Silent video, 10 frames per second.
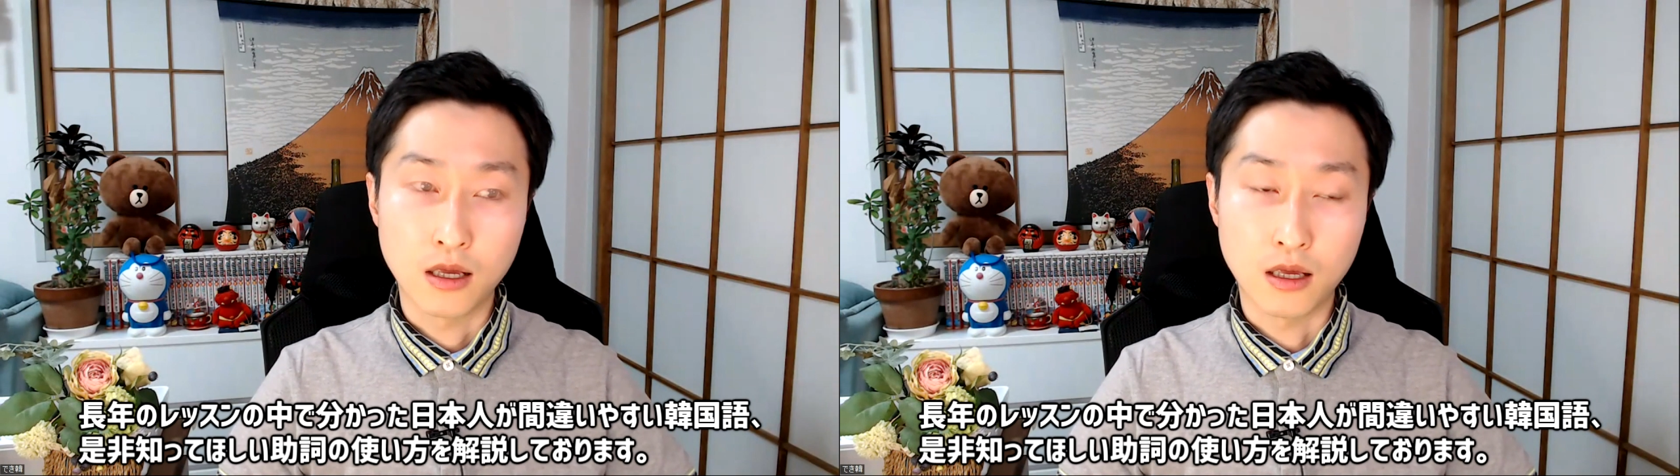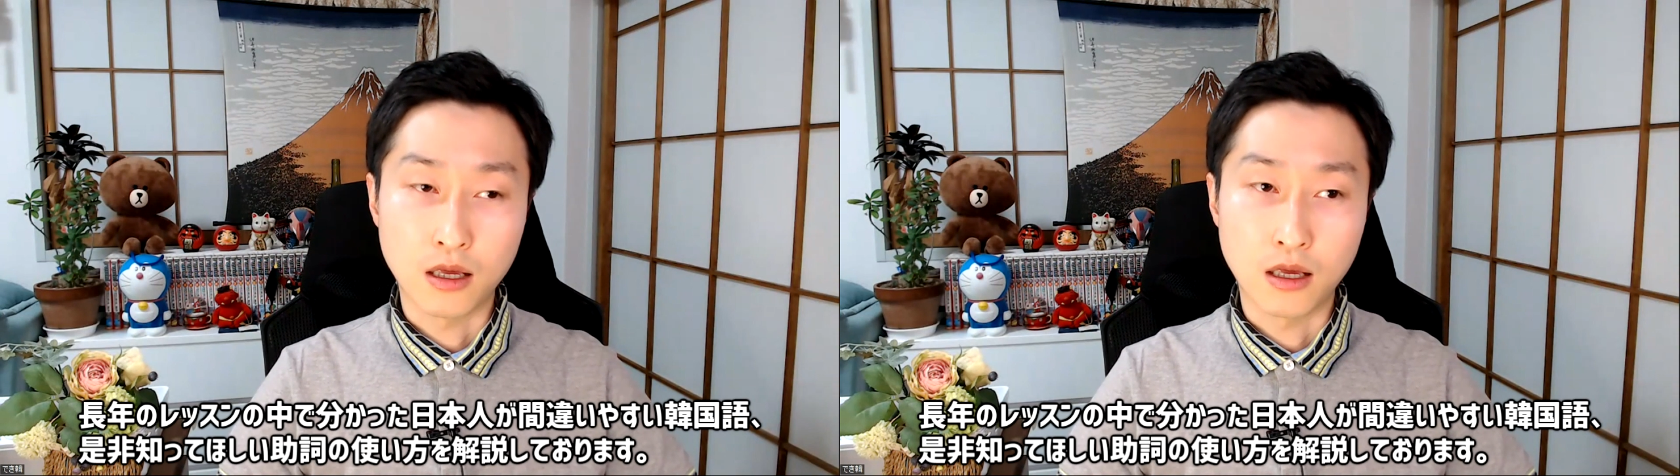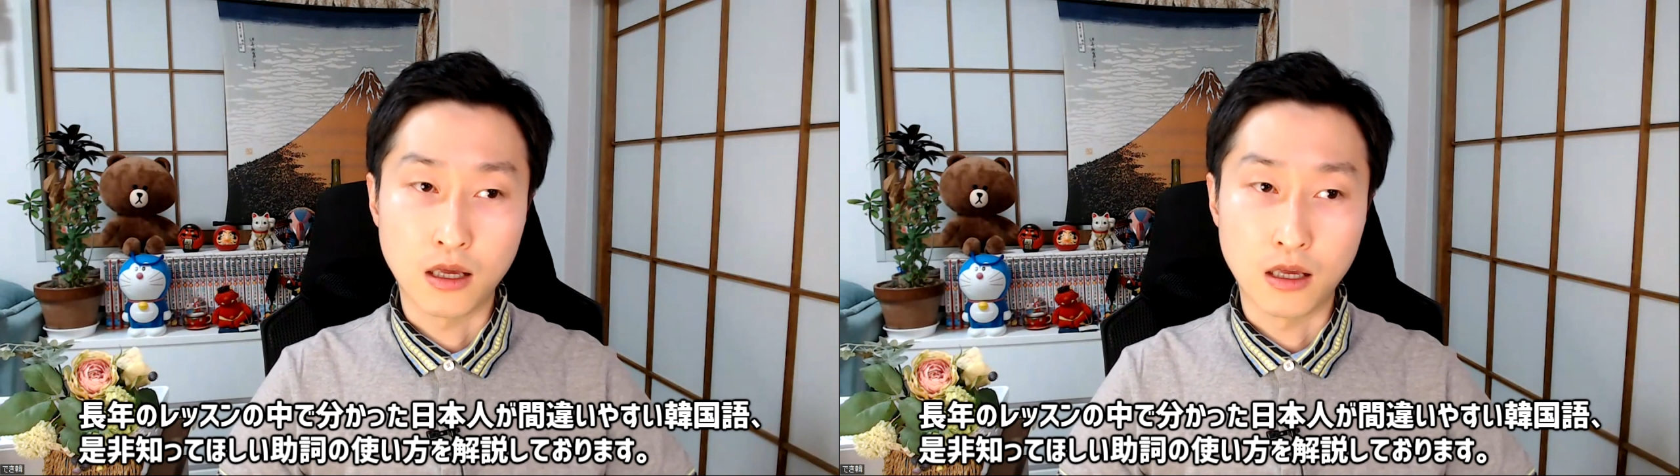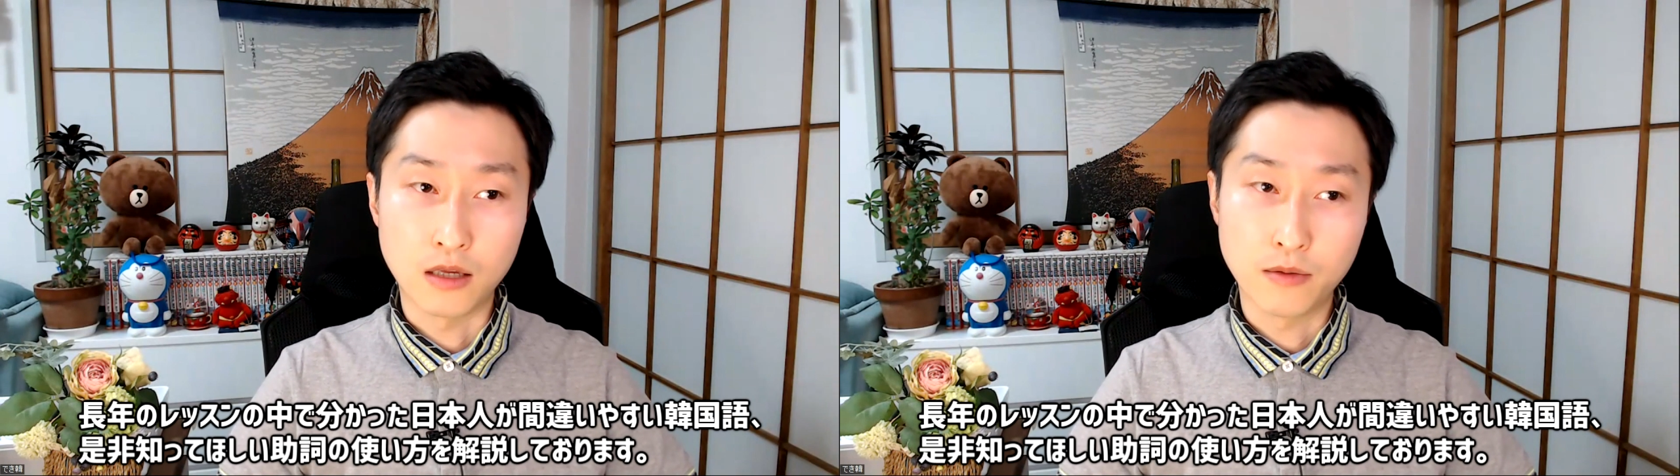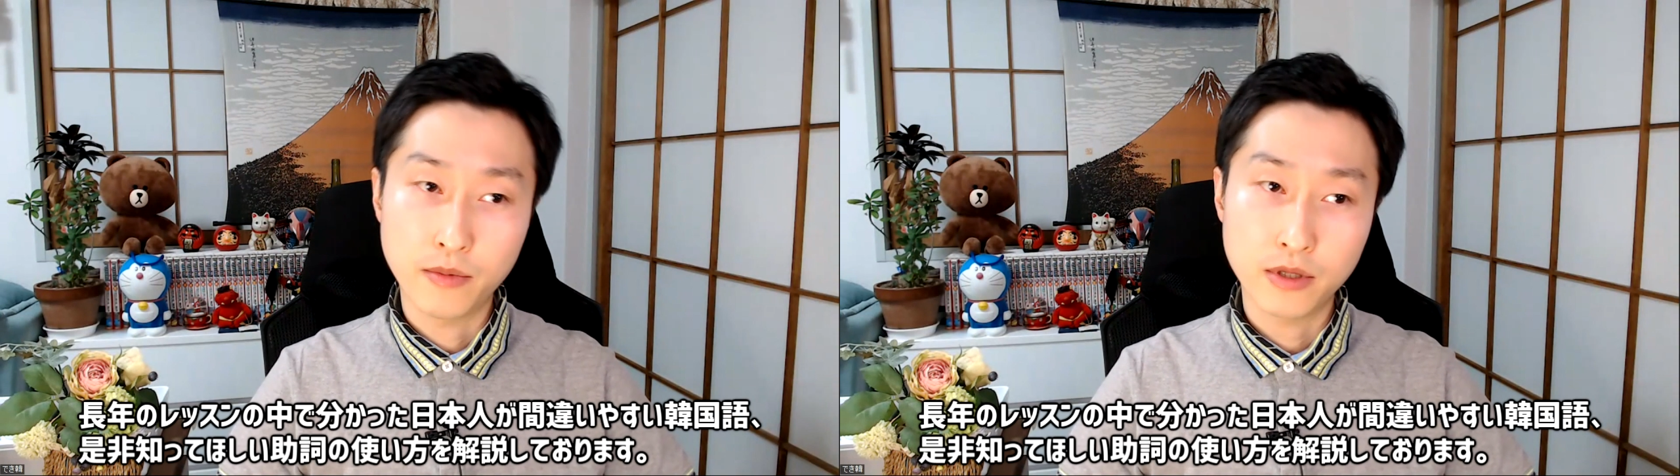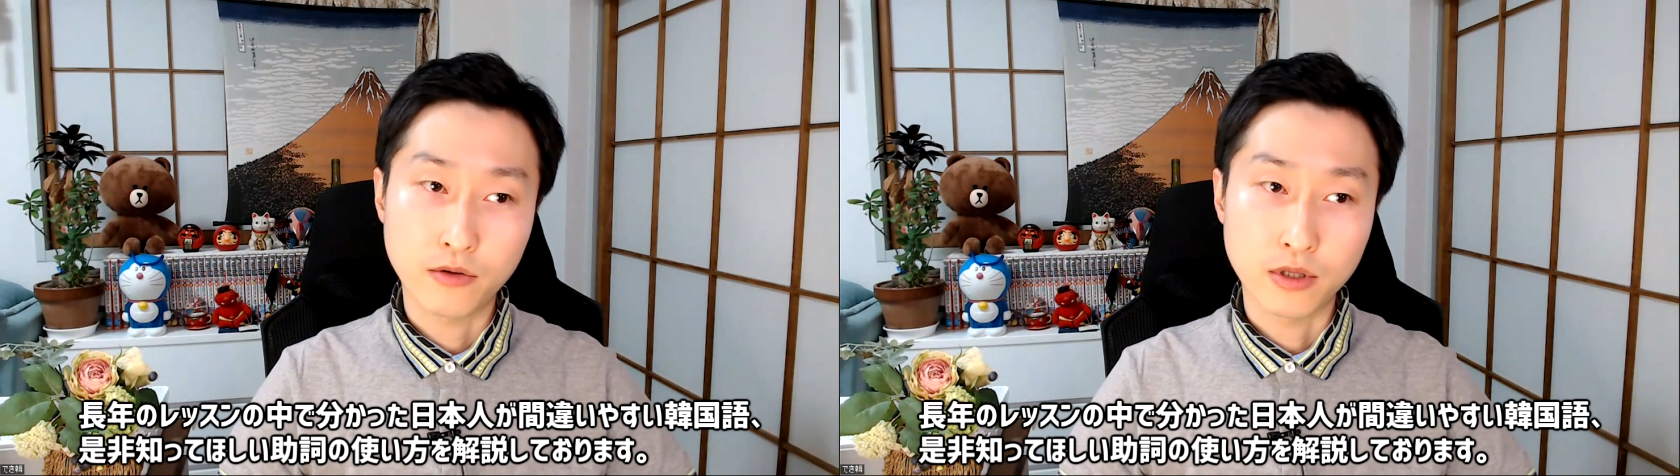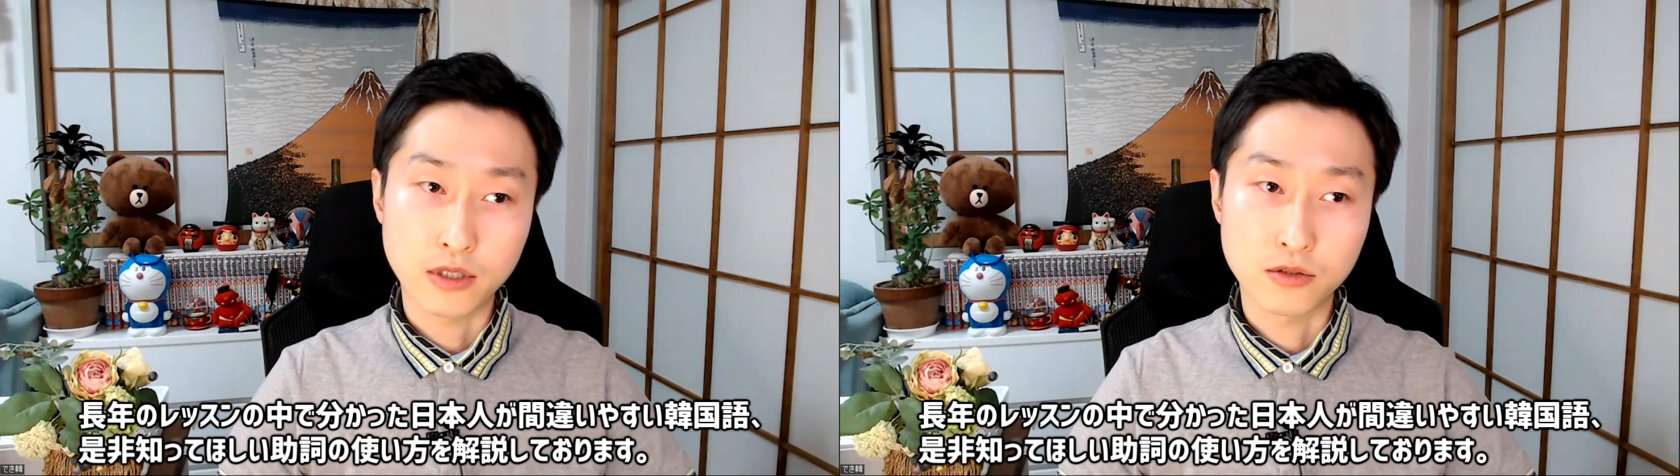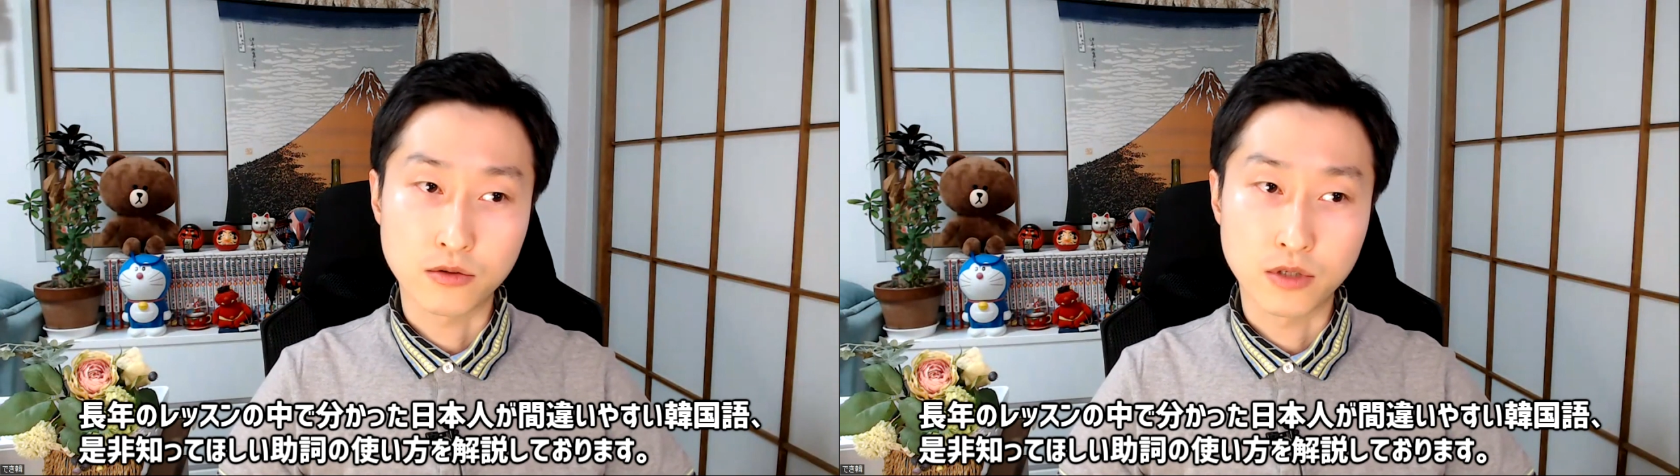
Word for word: えー、今までの私の